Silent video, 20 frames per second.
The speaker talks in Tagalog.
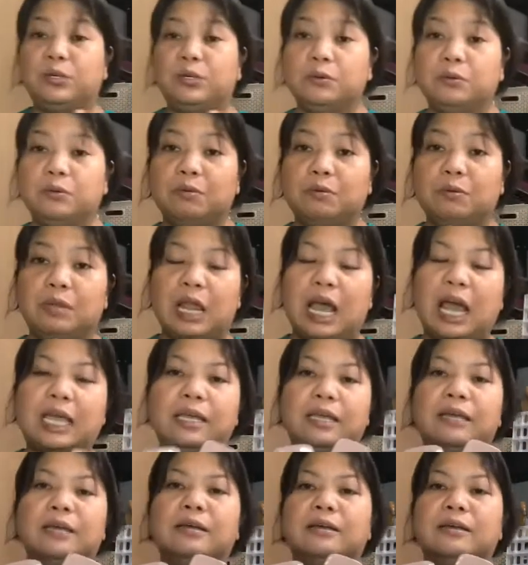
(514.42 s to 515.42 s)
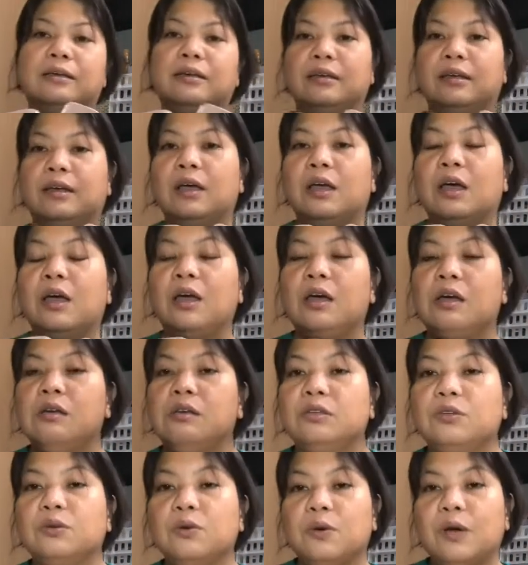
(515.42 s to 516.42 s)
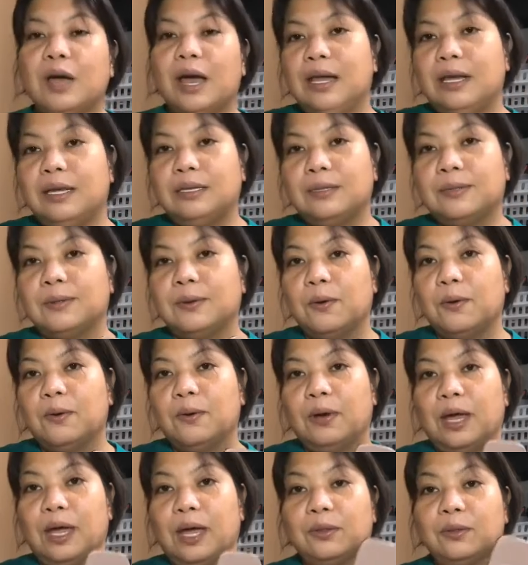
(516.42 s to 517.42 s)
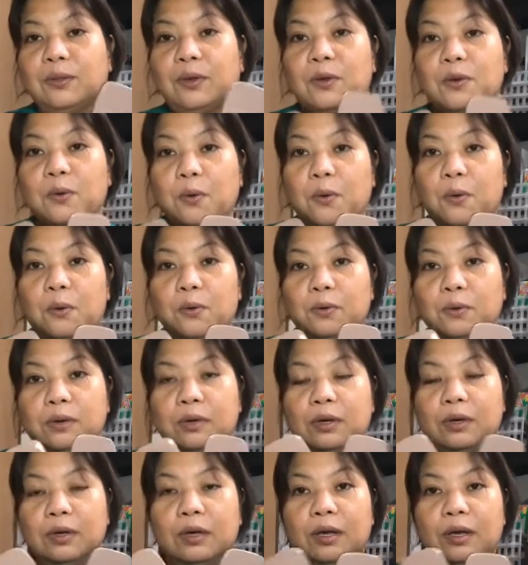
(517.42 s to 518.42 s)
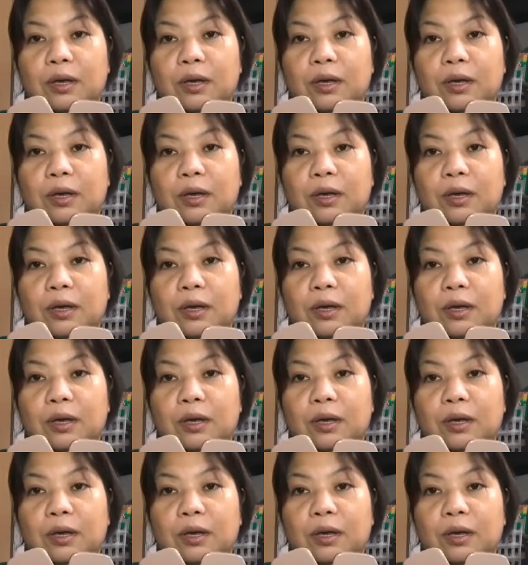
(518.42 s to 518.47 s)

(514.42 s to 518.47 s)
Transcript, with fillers: yung kulay. So guys, so ito yung